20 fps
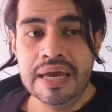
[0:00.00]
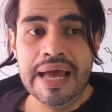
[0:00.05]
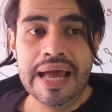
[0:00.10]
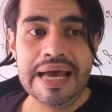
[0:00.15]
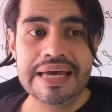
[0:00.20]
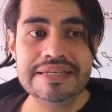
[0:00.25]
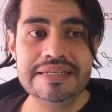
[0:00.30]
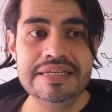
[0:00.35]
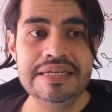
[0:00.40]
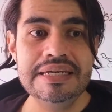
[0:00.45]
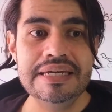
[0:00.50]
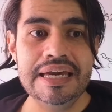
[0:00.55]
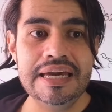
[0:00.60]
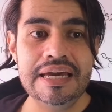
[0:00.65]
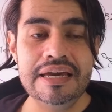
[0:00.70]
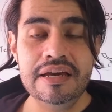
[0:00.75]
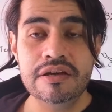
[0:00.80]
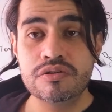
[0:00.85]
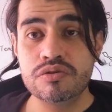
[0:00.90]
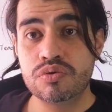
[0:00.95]
Así
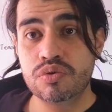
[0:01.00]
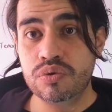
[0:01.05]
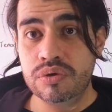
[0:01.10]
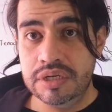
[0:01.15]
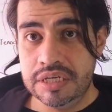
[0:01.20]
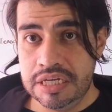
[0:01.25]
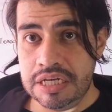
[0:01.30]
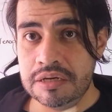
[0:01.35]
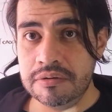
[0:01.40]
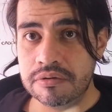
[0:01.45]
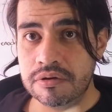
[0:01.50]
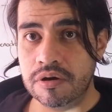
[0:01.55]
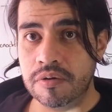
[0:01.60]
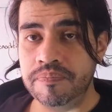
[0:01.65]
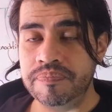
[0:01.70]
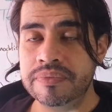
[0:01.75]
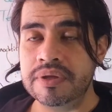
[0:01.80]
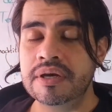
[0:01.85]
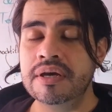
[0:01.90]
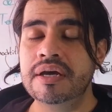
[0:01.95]
que su
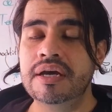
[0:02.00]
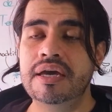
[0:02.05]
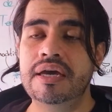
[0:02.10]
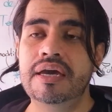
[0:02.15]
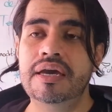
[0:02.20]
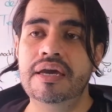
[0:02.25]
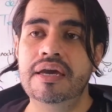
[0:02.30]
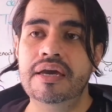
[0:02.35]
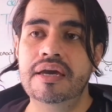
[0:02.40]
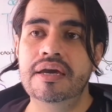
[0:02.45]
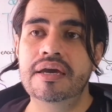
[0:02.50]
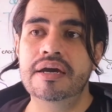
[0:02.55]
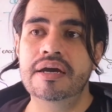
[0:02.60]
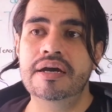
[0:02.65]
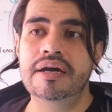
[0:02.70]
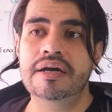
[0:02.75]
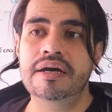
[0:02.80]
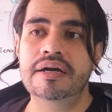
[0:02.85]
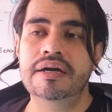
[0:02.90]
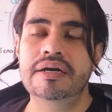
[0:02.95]
libro eh,
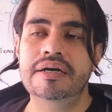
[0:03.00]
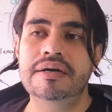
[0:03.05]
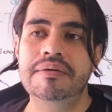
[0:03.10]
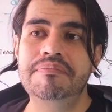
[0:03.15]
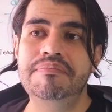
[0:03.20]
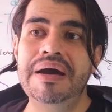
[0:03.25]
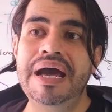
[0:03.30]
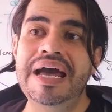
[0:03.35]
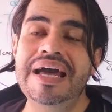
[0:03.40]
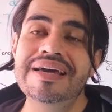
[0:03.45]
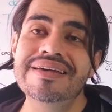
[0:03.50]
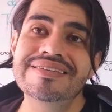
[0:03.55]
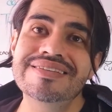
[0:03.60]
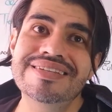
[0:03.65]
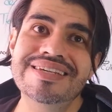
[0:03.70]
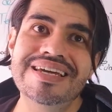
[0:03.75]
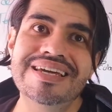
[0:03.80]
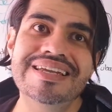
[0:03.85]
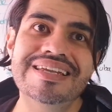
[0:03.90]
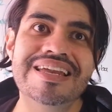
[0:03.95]
va a
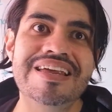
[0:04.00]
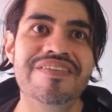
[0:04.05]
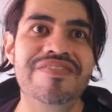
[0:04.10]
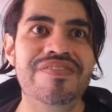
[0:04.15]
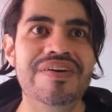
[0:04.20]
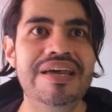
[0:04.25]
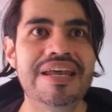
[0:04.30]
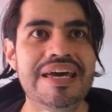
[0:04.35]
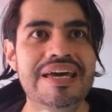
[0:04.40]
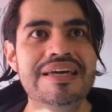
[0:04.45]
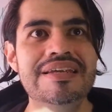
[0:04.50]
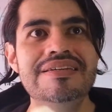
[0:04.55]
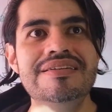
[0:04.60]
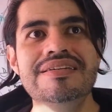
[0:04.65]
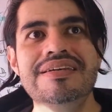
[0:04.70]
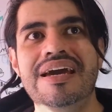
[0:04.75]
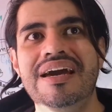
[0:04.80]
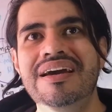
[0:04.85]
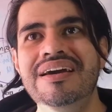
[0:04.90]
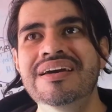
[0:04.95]
ser
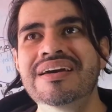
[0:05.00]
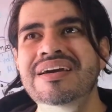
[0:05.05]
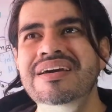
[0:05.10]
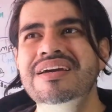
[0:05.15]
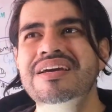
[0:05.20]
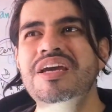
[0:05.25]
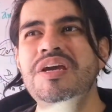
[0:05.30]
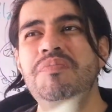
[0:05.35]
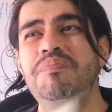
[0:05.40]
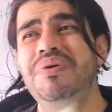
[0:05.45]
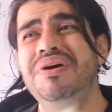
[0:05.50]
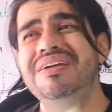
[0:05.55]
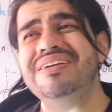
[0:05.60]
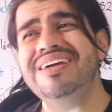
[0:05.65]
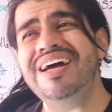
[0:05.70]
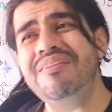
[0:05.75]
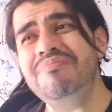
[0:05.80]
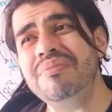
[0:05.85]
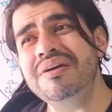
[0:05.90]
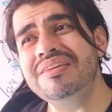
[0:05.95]
referencia y pues
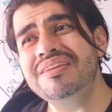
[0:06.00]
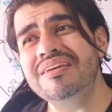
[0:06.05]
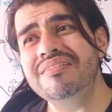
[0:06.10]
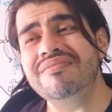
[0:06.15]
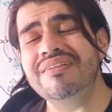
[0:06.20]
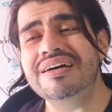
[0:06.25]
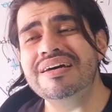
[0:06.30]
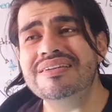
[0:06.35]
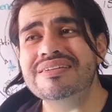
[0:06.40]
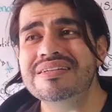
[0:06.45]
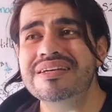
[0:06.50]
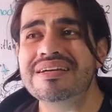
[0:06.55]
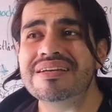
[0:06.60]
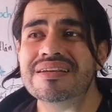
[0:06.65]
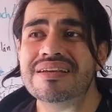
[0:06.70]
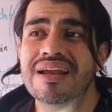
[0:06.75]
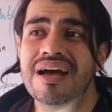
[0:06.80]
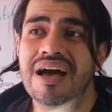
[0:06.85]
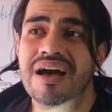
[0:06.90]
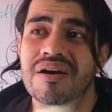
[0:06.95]
realmente va a
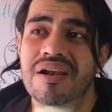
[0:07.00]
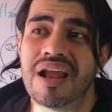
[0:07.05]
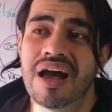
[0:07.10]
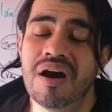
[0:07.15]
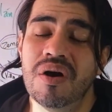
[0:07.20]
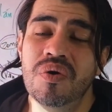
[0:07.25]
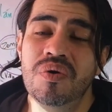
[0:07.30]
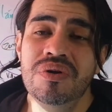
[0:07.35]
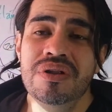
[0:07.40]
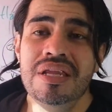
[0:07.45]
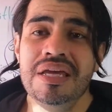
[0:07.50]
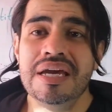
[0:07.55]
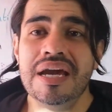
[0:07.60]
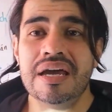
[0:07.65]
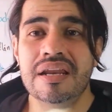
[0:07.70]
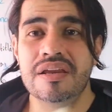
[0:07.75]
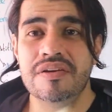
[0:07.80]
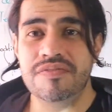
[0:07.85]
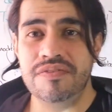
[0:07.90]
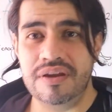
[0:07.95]
ser la,
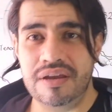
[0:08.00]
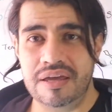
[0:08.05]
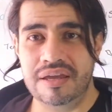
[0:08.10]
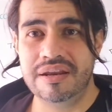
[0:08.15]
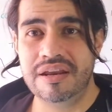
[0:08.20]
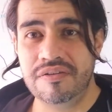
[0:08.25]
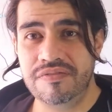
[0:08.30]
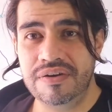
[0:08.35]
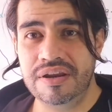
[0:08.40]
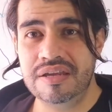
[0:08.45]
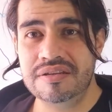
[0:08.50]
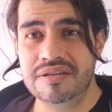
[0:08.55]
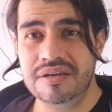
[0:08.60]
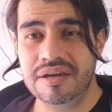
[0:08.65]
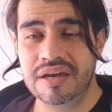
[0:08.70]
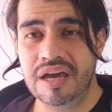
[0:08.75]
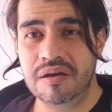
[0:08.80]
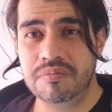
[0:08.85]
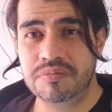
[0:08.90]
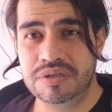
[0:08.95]
única referencia
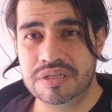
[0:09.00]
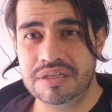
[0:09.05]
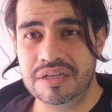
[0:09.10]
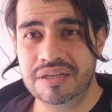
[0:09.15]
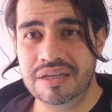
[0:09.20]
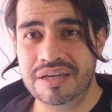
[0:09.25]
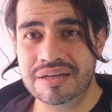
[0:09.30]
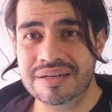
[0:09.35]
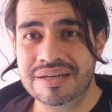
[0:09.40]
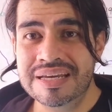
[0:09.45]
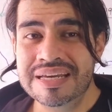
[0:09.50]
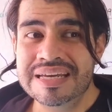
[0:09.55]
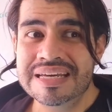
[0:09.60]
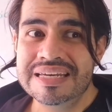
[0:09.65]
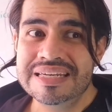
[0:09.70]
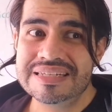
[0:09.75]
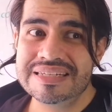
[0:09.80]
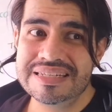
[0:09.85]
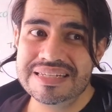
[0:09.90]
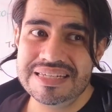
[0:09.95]
que vamos a tener.
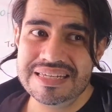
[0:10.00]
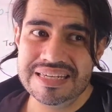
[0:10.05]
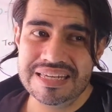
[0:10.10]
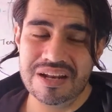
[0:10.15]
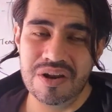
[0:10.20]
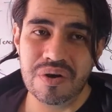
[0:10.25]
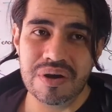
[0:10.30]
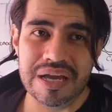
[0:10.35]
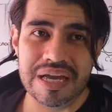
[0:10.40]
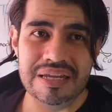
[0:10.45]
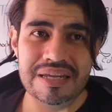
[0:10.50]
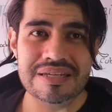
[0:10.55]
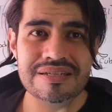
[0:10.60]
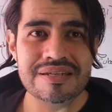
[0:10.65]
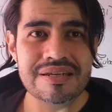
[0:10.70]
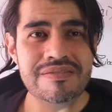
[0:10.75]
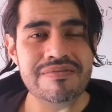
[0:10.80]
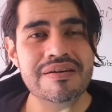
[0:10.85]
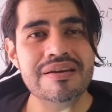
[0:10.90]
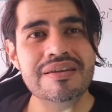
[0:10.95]
Si lo que
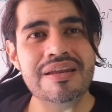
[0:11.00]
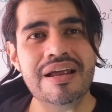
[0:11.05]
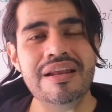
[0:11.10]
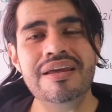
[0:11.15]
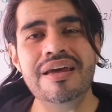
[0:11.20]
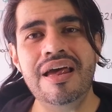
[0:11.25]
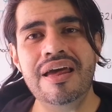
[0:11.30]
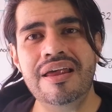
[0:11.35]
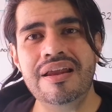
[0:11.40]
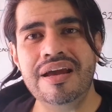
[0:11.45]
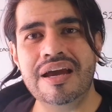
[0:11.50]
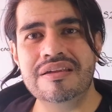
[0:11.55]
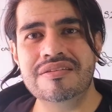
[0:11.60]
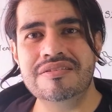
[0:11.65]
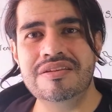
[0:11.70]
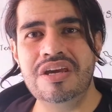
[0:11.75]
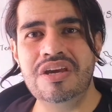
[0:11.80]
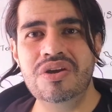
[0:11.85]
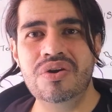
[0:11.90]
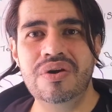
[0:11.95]
dice Bernal Díaz del
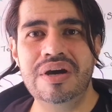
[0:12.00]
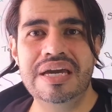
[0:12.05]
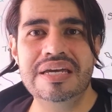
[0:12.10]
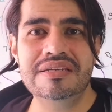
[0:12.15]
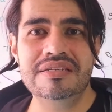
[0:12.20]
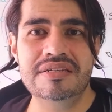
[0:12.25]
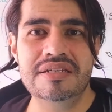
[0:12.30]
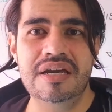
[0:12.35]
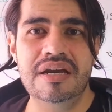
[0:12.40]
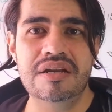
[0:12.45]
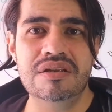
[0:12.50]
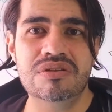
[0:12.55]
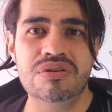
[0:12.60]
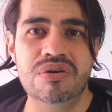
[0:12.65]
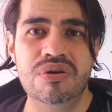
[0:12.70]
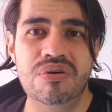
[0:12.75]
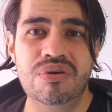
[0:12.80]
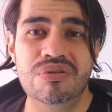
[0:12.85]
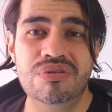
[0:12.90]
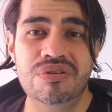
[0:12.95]
Castillo es
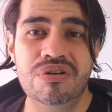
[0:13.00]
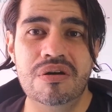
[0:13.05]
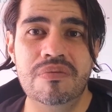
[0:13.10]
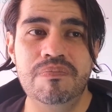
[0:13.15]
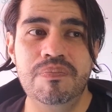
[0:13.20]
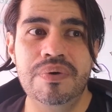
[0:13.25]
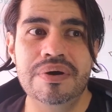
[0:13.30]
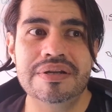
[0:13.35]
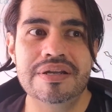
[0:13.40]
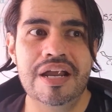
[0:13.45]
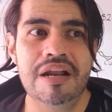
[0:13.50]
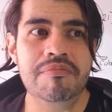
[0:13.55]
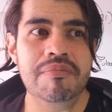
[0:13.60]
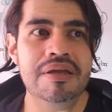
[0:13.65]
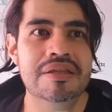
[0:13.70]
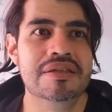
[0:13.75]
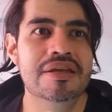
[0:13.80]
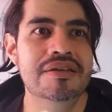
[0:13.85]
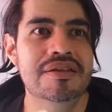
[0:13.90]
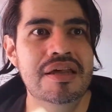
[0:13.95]
cierto o no, pues
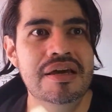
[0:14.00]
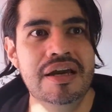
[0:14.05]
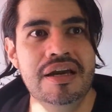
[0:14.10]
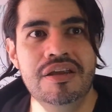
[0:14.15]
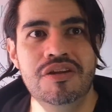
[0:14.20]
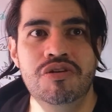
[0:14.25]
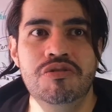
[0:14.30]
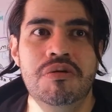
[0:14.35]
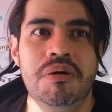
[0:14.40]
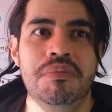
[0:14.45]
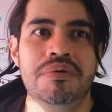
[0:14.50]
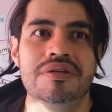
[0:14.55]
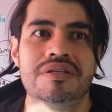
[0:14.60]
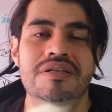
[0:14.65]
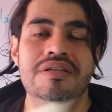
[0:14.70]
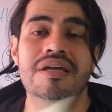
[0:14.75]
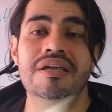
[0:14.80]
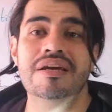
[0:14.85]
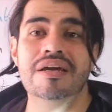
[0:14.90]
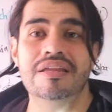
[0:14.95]
realmente es de que nos vamos a
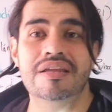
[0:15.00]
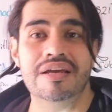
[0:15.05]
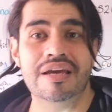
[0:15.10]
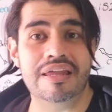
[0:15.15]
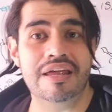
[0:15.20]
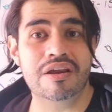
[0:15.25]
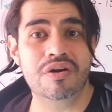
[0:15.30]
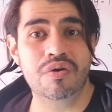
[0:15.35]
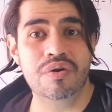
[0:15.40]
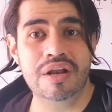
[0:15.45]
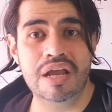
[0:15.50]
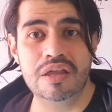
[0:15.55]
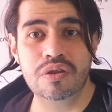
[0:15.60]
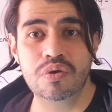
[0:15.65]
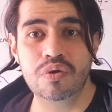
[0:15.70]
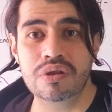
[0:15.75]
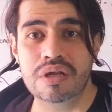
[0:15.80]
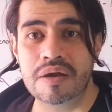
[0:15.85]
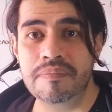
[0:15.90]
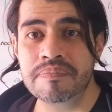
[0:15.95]
tener que quedar con la
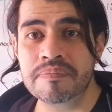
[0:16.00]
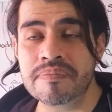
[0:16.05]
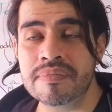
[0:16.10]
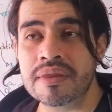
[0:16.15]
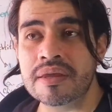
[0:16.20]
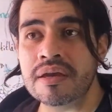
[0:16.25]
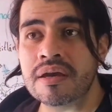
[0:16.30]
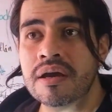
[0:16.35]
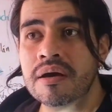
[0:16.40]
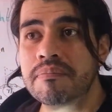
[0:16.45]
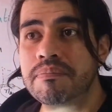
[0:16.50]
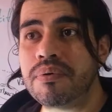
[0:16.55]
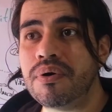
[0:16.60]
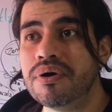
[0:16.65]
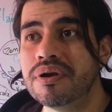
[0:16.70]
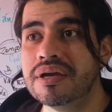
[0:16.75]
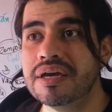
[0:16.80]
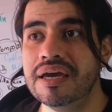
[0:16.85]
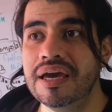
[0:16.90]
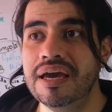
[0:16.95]
duda
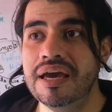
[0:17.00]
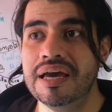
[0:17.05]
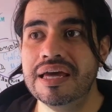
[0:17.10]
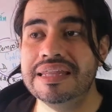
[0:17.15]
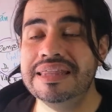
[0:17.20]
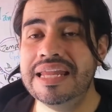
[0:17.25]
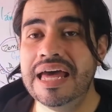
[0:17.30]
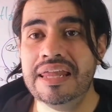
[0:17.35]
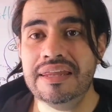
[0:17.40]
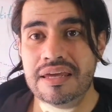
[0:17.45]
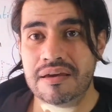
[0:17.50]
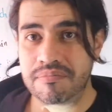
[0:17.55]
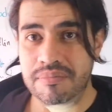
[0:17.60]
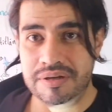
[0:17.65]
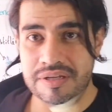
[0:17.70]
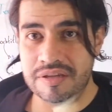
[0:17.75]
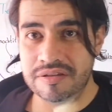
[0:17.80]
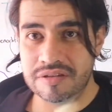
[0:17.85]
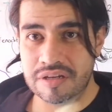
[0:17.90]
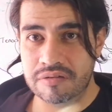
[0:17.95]
porque nadie
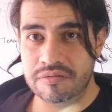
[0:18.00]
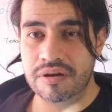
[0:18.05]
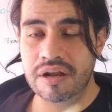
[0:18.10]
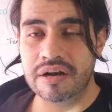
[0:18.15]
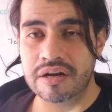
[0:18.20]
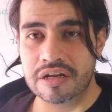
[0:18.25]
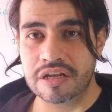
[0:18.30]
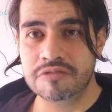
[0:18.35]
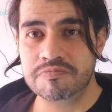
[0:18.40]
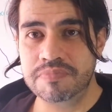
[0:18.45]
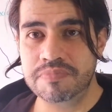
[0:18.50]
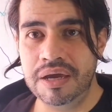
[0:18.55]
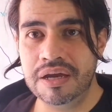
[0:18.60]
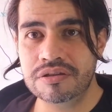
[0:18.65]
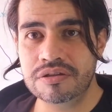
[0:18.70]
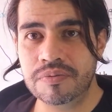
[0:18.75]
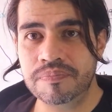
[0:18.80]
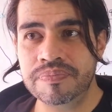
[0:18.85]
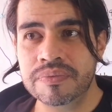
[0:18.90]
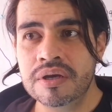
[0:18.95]
más escribió al
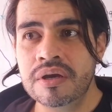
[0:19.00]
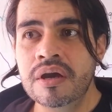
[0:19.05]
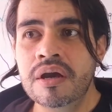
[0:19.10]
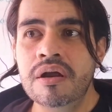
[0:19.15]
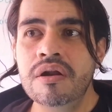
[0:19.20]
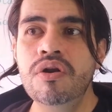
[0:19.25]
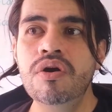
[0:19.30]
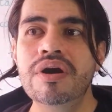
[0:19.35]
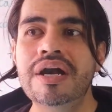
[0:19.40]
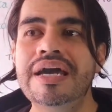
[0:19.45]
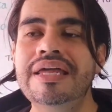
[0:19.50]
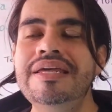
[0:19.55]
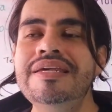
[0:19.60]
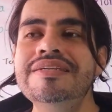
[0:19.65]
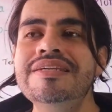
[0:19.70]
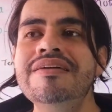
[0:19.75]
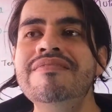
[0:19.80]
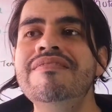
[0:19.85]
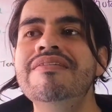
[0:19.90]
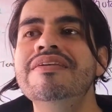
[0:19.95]
respecto. Lo que
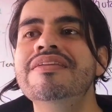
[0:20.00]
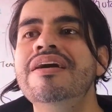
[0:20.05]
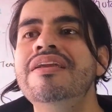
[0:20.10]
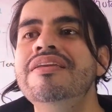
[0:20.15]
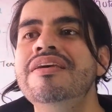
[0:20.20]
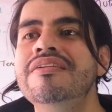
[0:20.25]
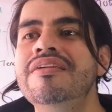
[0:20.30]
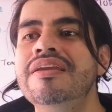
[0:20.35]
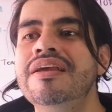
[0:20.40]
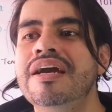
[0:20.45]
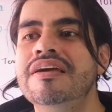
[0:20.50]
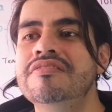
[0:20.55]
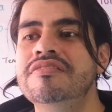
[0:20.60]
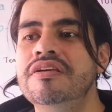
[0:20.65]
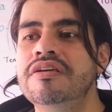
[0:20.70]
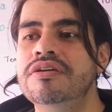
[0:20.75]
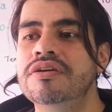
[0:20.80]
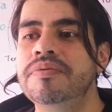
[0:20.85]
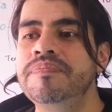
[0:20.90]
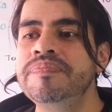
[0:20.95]
dice Bernal Díaz del
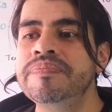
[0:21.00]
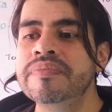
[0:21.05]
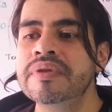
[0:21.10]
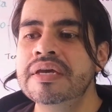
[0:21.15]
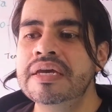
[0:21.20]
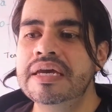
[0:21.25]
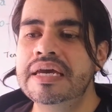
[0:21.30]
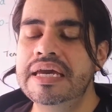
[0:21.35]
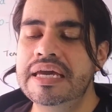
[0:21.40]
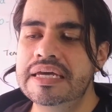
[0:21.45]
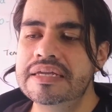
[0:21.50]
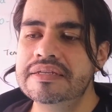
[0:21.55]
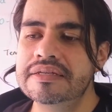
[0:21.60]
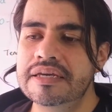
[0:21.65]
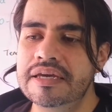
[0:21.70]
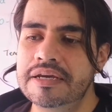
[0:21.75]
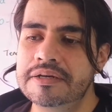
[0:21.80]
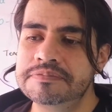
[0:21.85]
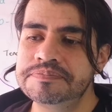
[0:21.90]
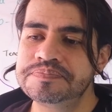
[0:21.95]
Castillo es
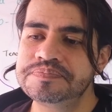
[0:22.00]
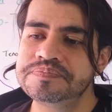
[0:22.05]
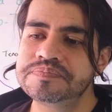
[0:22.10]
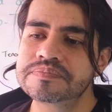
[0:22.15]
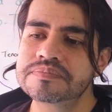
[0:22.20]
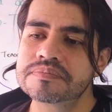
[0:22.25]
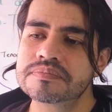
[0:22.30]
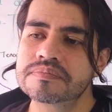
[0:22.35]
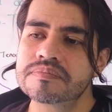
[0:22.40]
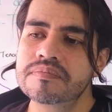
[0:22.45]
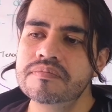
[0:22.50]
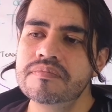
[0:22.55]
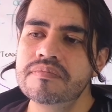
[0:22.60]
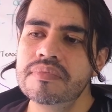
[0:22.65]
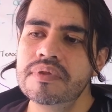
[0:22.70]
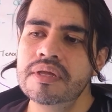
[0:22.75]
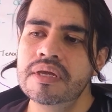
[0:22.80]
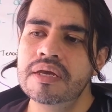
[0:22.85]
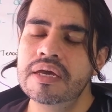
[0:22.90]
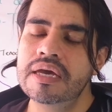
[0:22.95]
que...
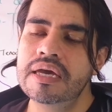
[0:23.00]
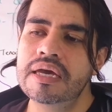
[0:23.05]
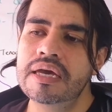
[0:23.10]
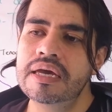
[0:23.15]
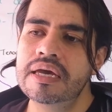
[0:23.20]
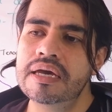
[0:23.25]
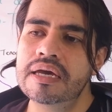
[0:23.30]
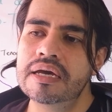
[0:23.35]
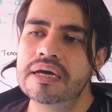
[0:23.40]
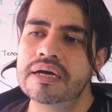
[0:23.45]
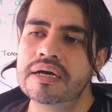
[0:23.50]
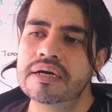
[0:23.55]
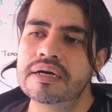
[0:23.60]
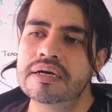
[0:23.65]
Eh,